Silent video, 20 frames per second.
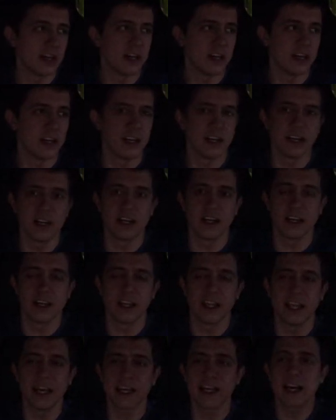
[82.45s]
e,
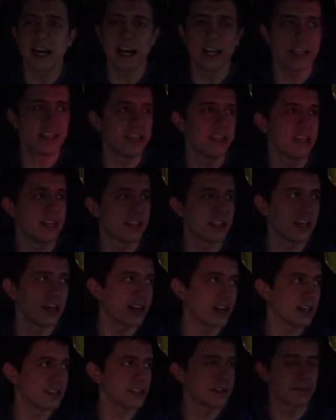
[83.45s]
legalnie
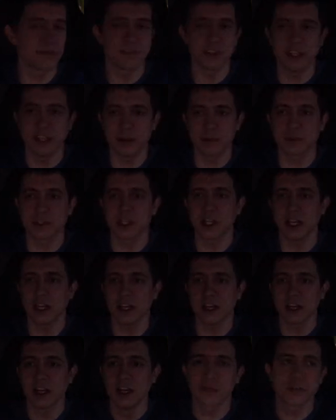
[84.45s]
teraz w
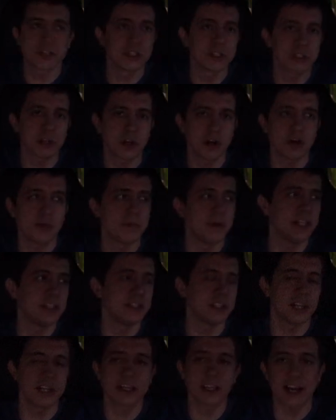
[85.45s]
Niemczech, wszystko
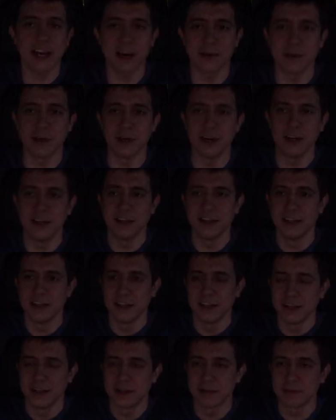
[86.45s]
będzie grało,
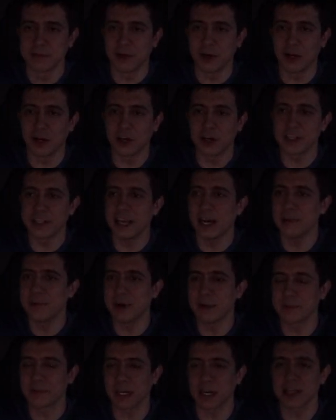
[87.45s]
bo ja
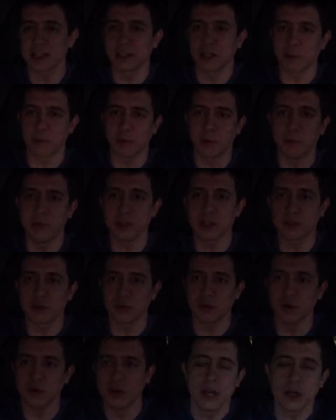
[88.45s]
mam kartę
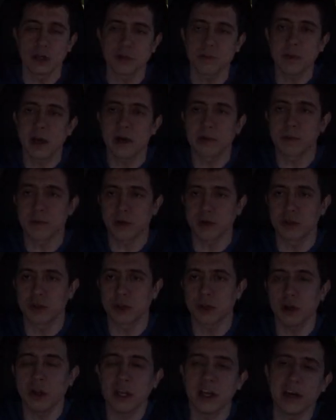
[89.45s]
pobytu. Ja już miałem
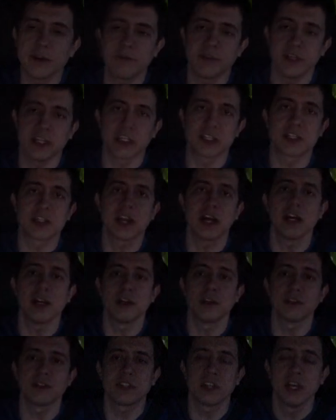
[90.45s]
kontrolę
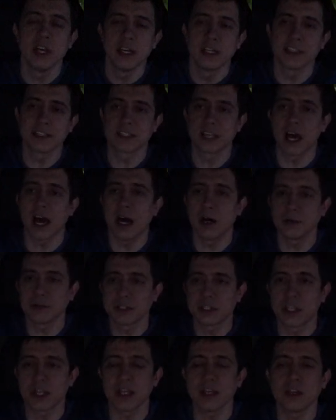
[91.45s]
wjeżdżając z
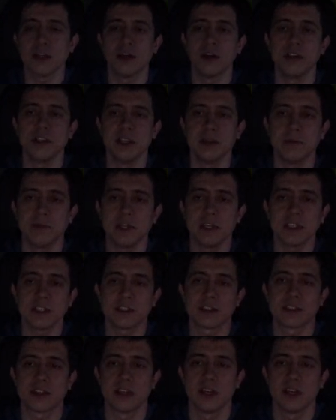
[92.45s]
Austrii do Niemiec